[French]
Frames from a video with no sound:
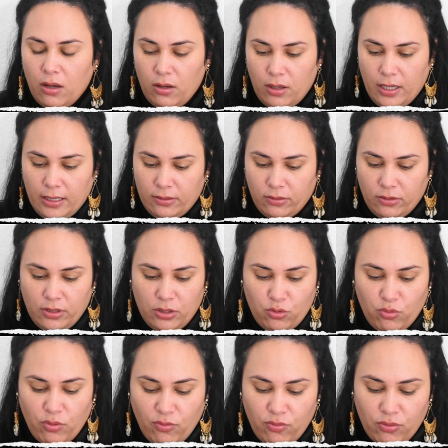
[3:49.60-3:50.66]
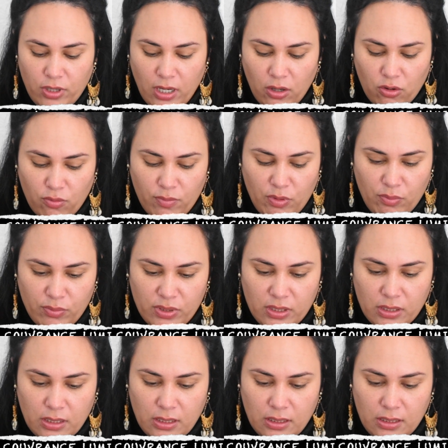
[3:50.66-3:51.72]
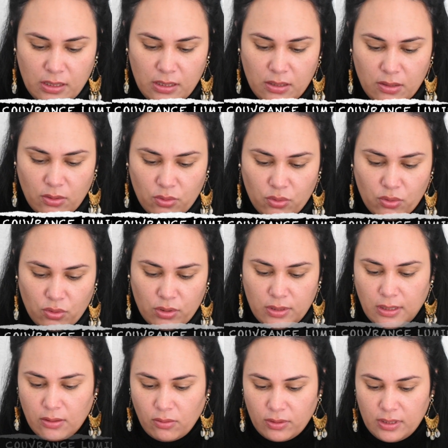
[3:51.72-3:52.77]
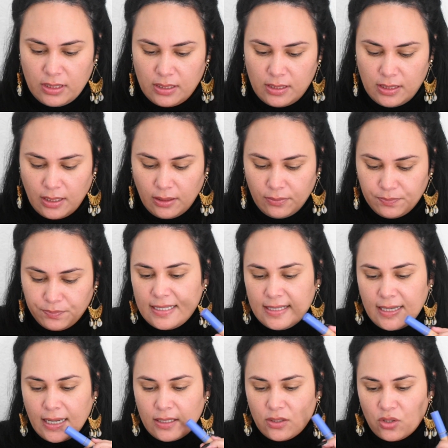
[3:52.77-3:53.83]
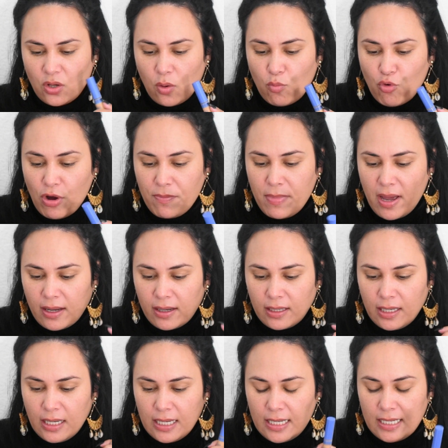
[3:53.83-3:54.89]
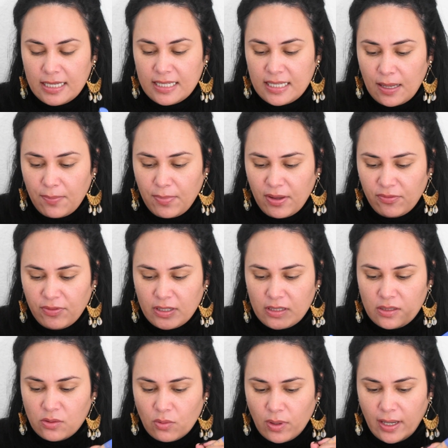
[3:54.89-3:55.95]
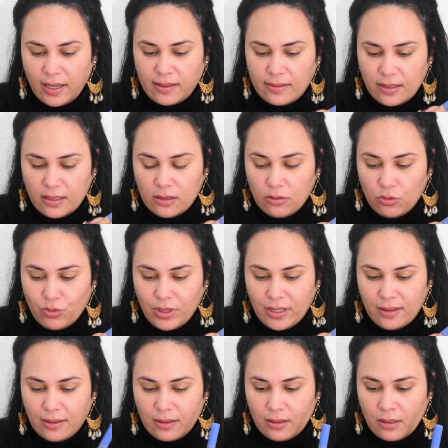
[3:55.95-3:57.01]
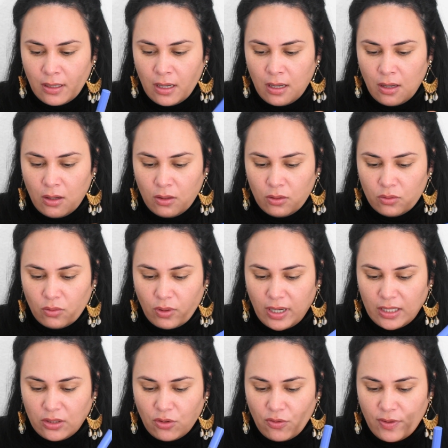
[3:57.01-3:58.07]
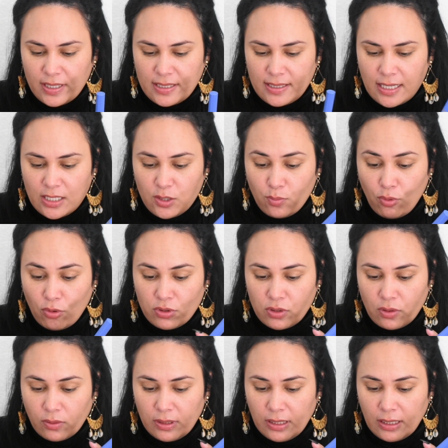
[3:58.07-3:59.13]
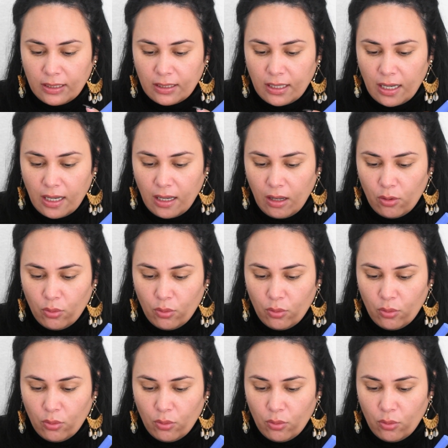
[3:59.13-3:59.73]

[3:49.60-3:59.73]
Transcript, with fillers: Euh, attendez, je vais vous lire quand même ce qu'ils disent sur cet anti-cerne. Les cernes sont moins marquées et les imperfections atténuées dans 96% des cas.